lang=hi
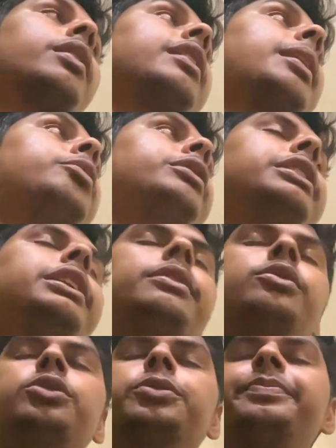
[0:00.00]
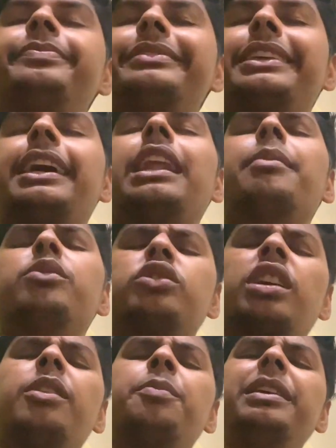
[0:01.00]
क्या बोलते हैं वो क्या नाम
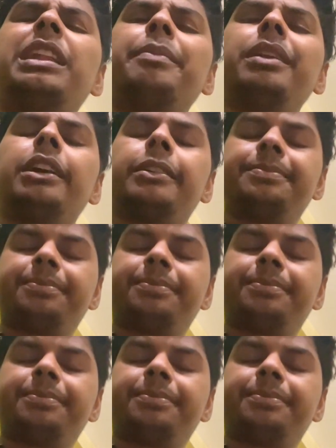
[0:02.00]
उसका पीला पीला